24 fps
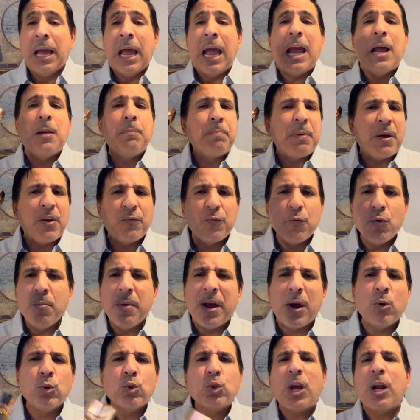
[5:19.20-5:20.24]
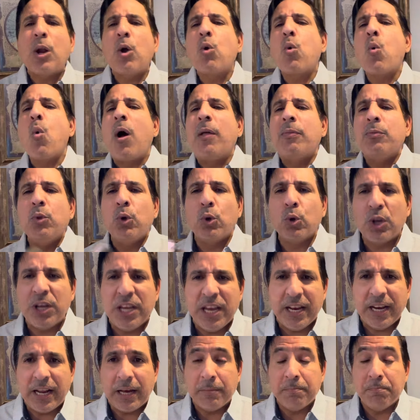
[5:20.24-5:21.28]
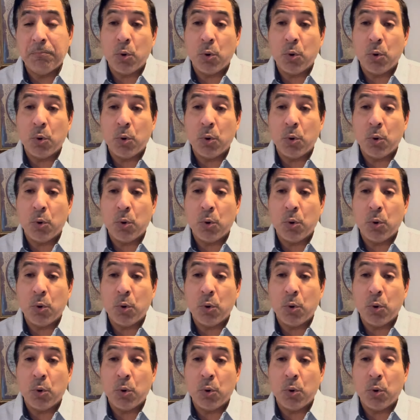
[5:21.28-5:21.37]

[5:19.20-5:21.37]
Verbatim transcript: El perfume úsalo cuando quiera,